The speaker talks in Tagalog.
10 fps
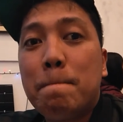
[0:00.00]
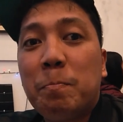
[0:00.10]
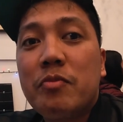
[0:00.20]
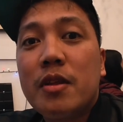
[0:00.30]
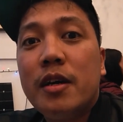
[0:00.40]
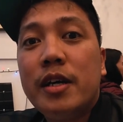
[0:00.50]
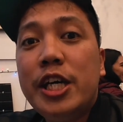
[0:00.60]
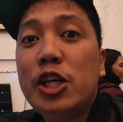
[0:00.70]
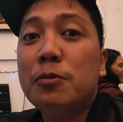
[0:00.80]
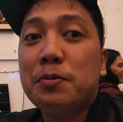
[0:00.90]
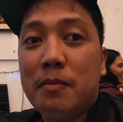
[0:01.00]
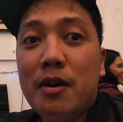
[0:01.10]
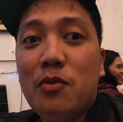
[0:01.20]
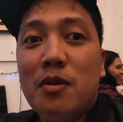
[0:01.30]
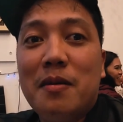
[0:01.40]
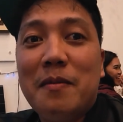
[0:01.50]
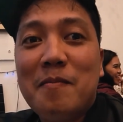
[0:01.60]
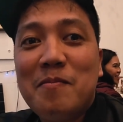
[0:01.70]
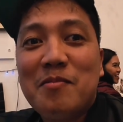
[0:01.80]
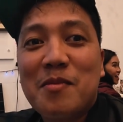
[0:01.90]
Oh. Higop sabaw.
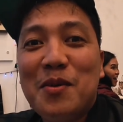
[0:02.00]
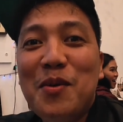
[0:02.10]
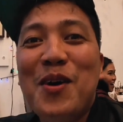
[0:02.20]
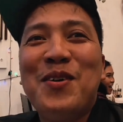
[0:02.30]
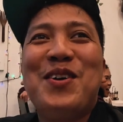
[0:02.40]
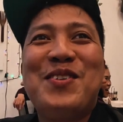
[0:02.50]
Ayo. Oo. Oh.